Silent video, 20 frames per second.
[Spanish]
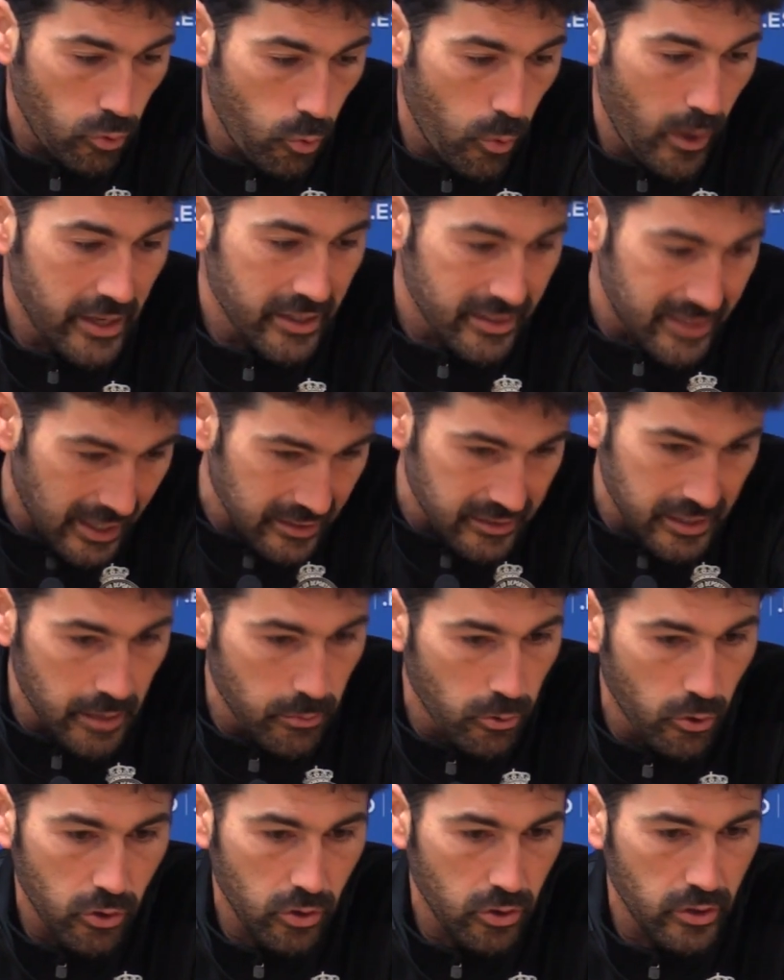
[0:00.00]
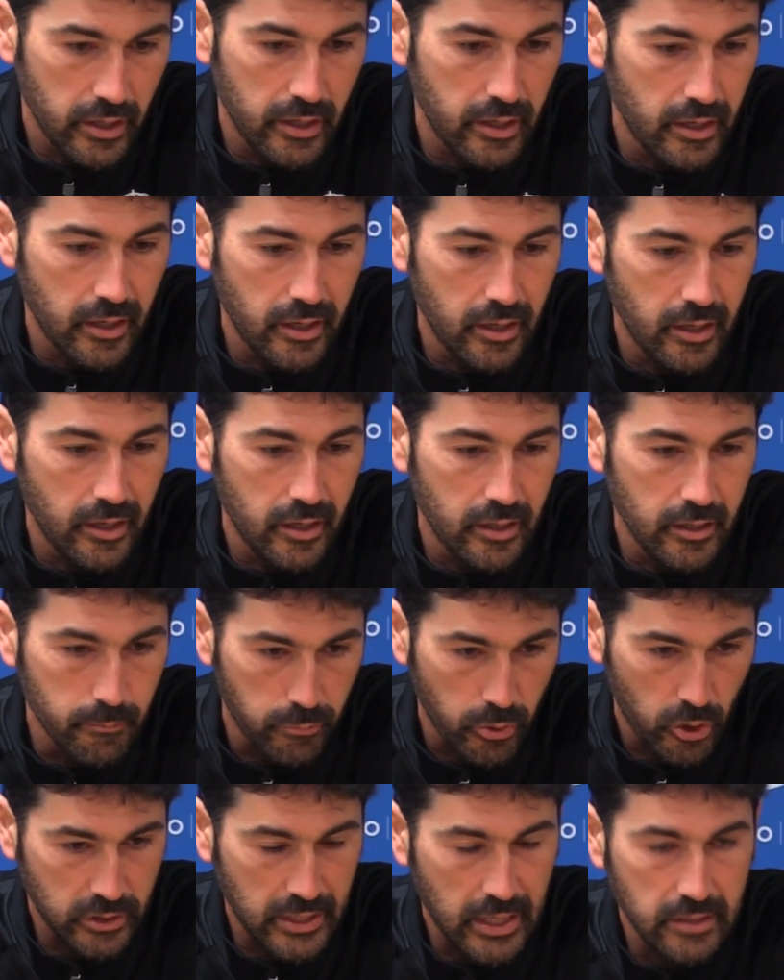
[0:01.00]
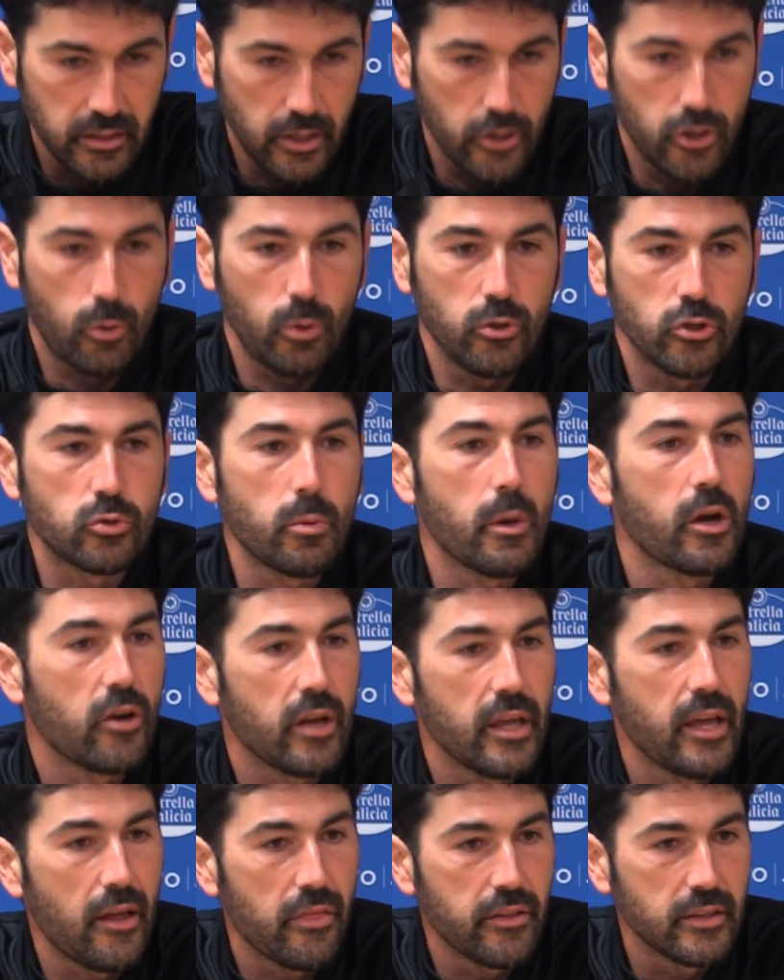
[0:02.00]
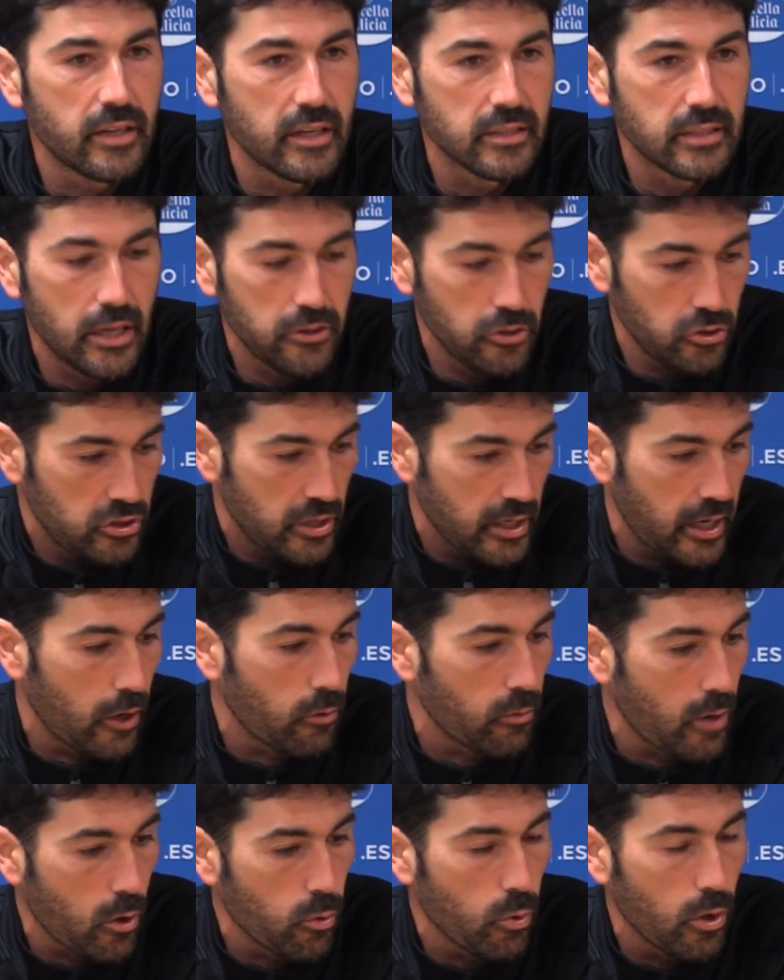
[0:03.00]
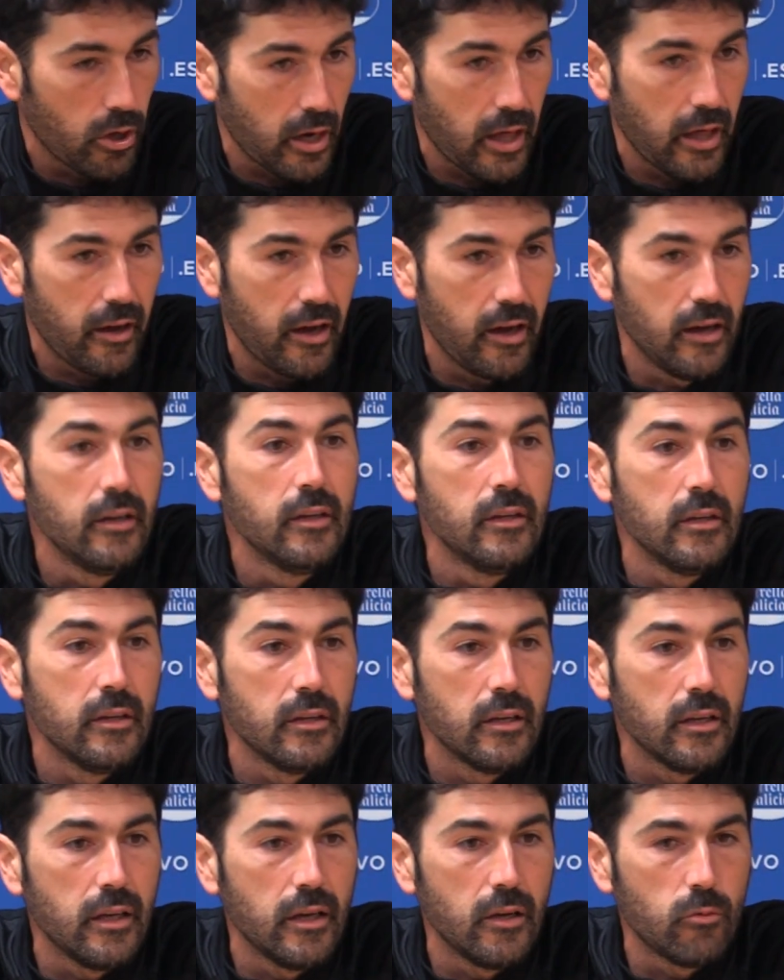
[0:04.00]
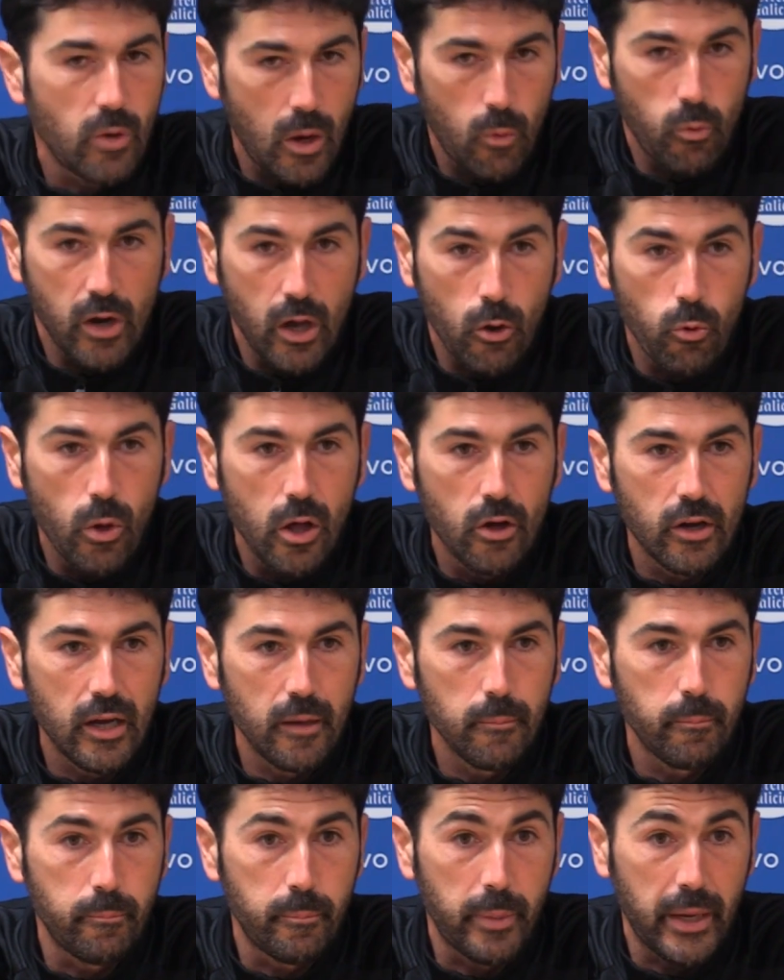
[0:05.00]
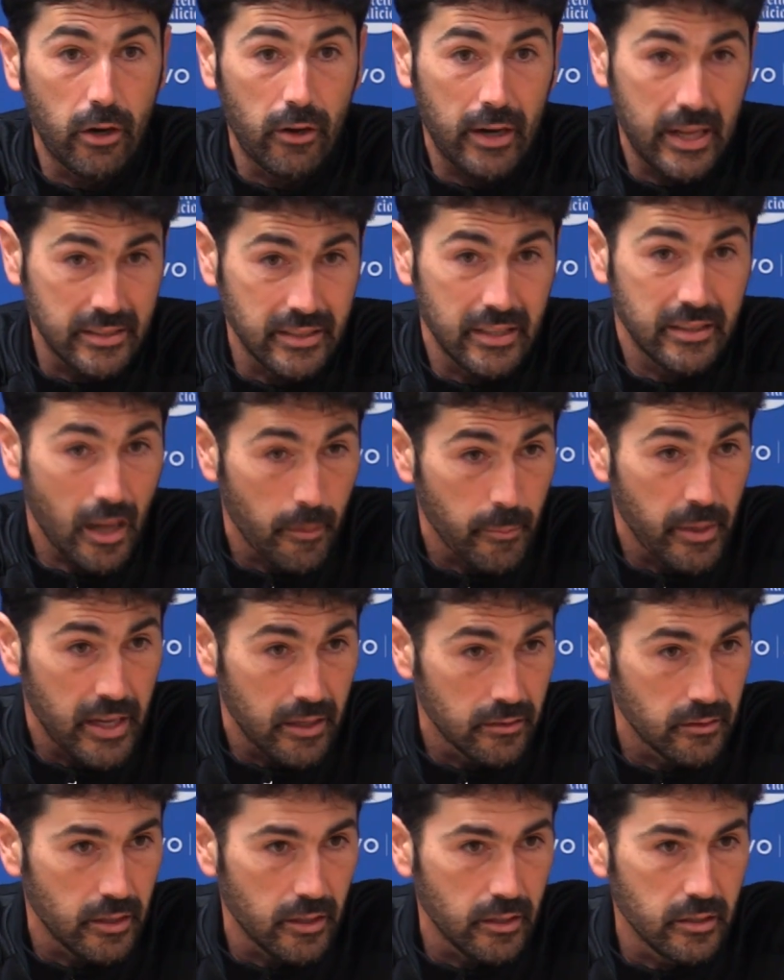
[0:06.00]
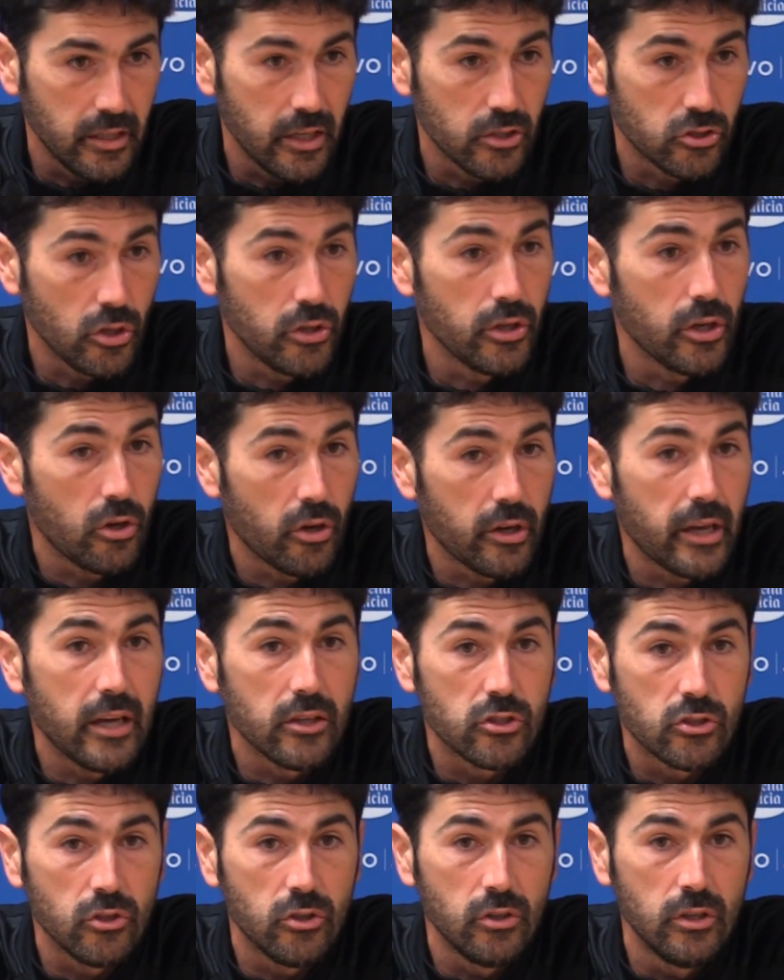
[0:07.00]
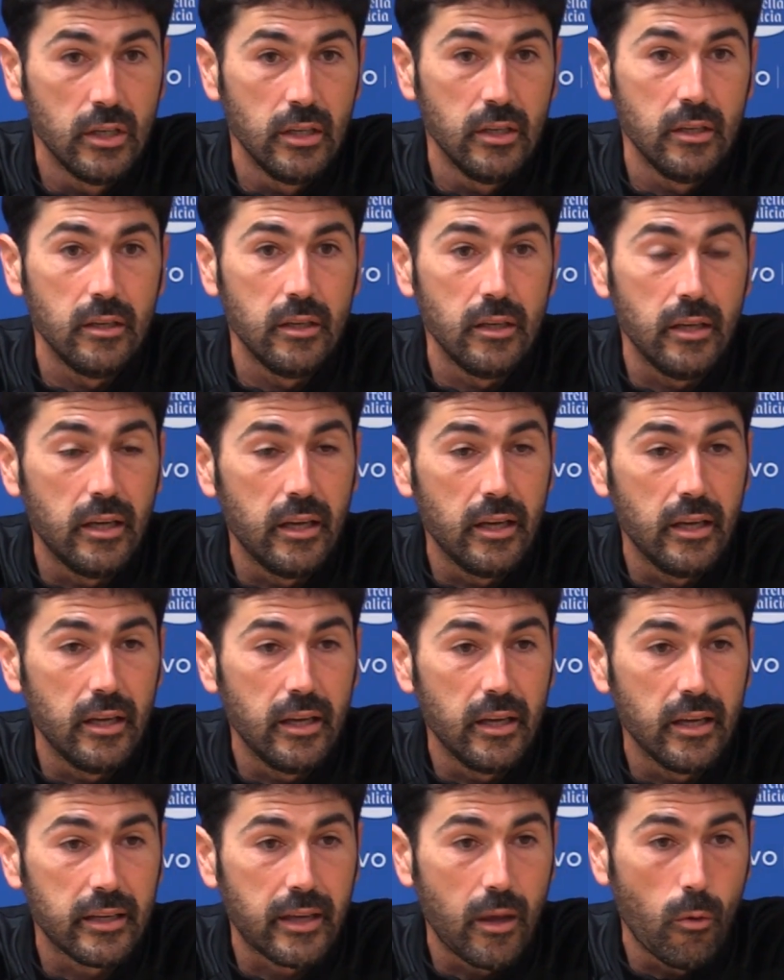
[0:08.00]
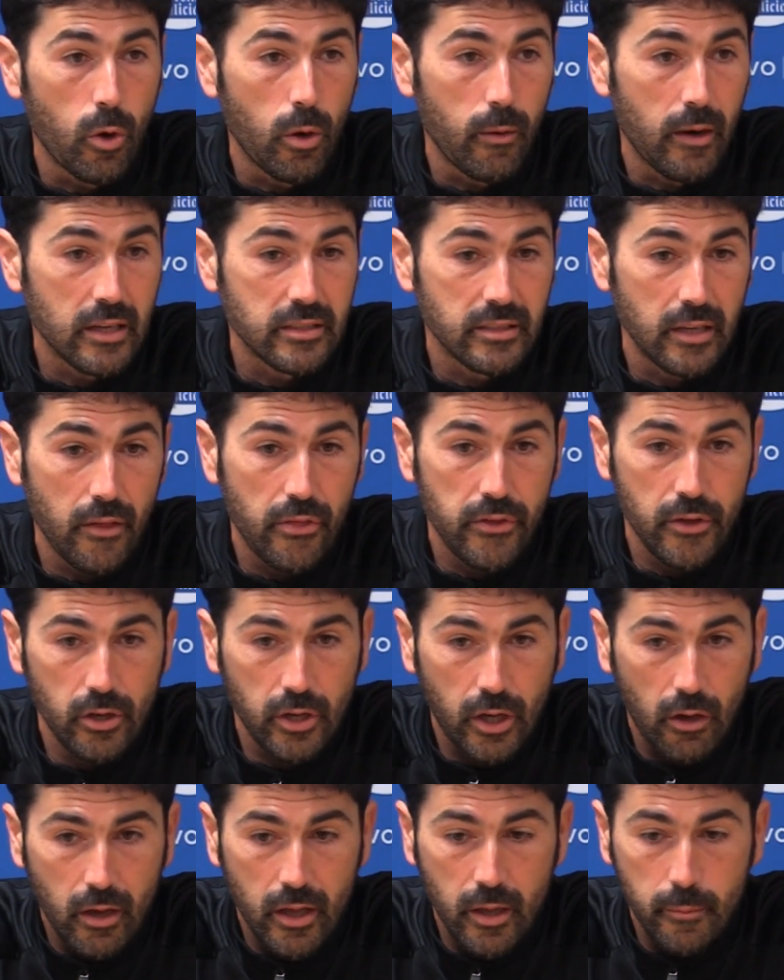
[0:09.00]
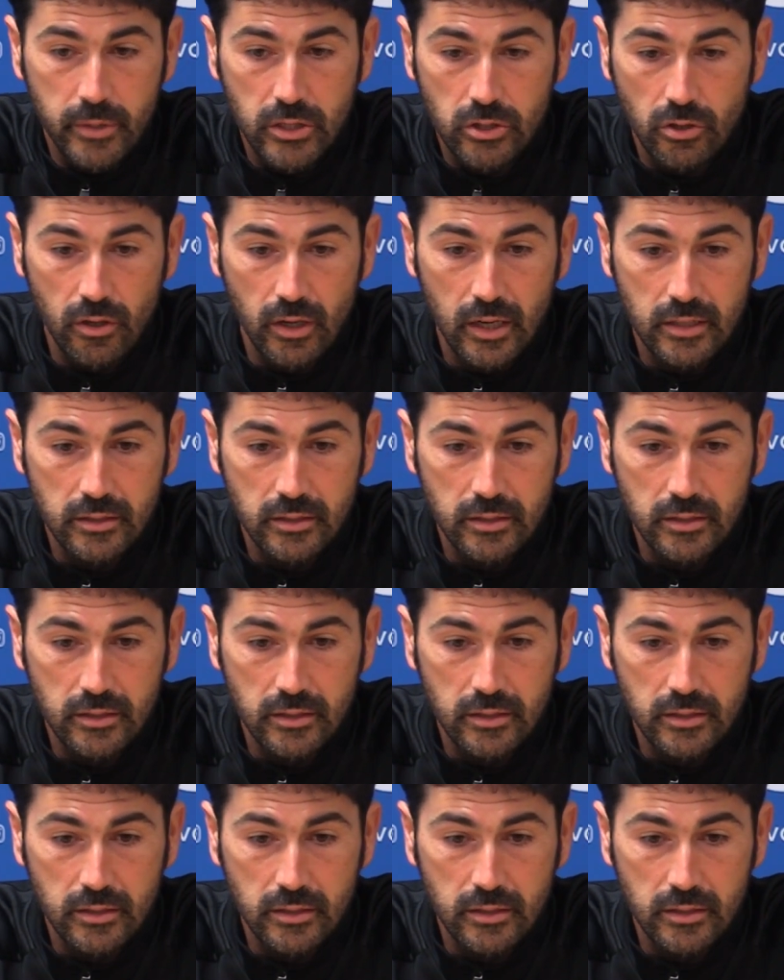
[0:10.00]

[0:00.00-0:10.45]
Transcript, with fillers: cualitativo eh, importante. Yo cuando estuve con ella hace tres años sí que era una jugadora, eh, una buena jugadora, pero ahora es determinante. Y eso yo creo que ha hecho eh, que vuelva a la selección, que lo hayan visto de